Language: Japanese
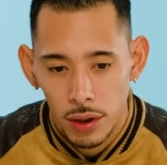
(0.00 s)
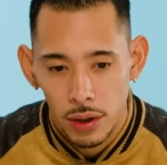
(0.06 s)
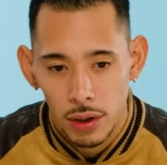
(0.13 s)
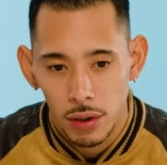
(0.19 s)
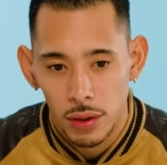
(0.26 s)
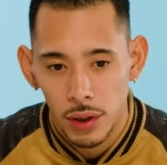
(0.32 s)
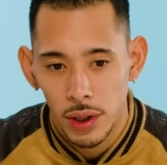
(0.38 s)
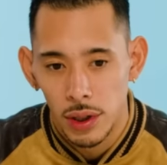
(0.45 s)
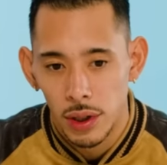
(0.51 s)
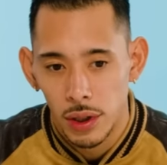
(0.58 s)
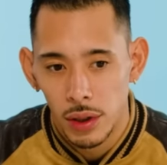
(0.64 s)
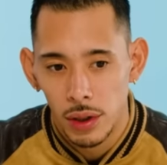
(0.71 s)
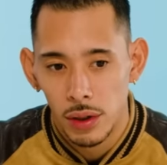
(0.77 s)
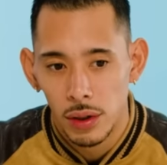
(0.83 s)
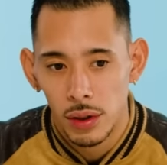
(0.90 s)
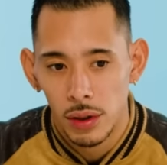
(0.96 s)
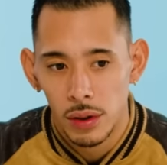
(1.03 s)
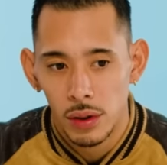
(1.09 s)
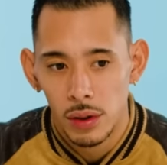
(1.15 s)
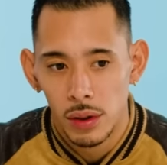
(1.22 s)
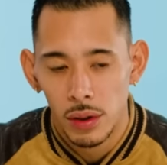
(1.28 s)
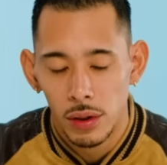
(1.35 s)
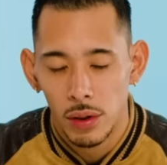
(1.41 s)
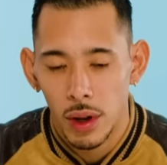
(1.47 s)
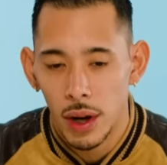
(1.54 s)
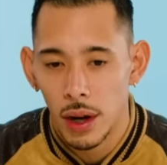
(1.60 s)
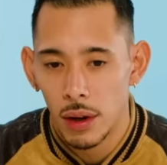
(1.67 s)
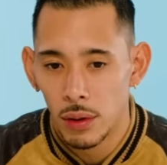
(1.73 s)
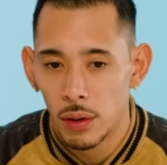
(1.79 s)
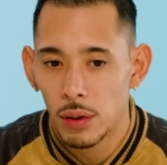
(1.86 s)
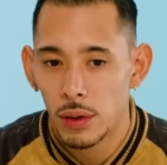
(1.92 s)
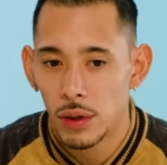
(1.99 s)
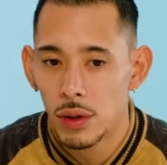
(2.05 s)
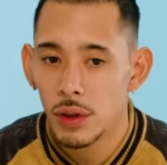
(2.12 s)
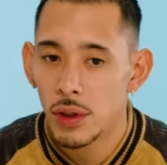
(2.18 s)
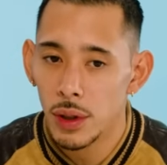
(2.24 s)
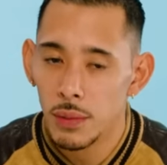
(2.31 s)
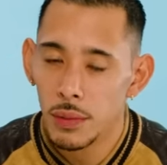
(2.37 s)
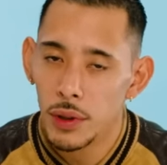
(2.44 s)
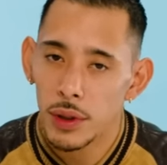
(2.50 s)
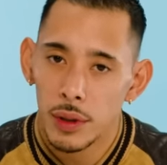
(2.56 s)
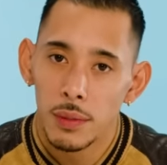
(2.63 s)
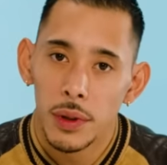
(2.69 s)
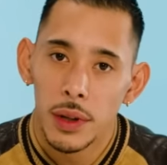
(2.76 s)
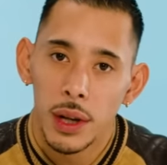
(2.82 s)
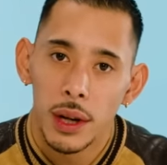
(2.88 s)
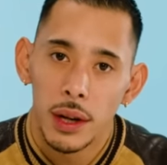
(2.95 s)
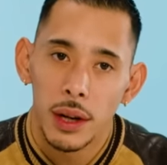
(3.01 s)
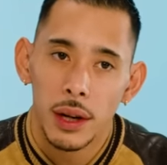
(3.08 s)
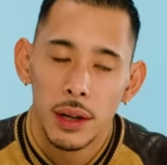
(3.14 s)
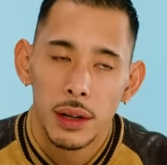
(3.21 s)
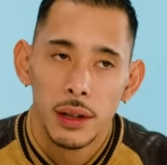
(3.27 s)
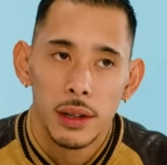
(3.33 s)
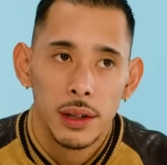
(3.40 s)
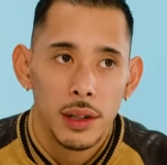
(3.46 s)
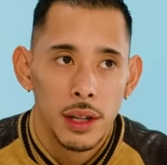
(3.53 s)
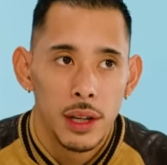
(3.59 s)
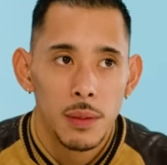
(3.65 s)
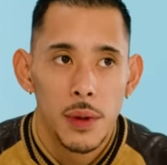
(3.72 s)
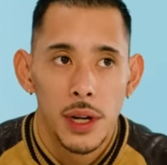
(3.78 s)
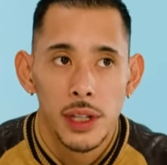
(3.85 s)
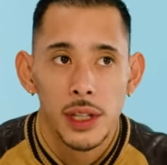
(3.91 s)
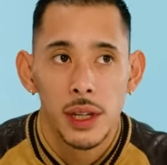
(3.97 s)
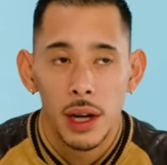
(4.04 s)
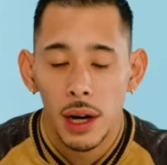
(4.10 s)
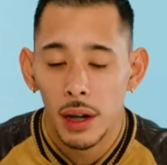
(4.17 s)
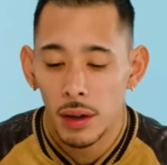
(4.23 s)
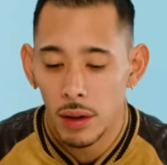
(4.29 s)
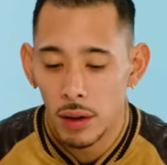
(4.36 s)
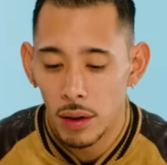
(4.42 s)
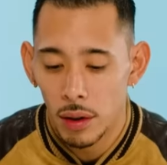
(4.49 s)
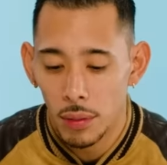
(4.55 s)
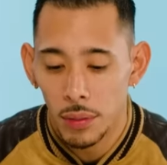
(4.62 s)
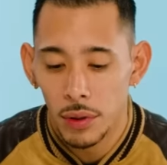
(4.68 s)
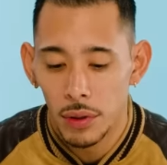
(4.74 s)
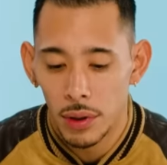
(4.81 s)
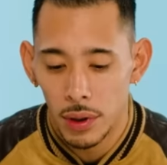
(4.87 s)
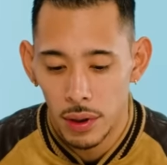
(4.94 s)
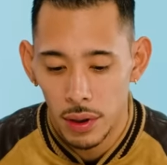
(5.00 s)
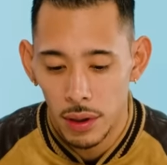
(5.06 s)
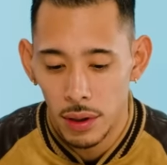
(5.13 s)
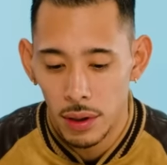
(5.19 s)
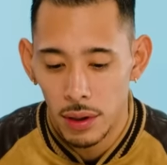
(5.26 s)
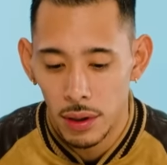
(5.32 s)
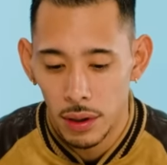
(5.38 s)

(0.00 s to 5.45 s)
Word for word: 小説の中の登場人物みたいなイメージで書いたのを覚えてて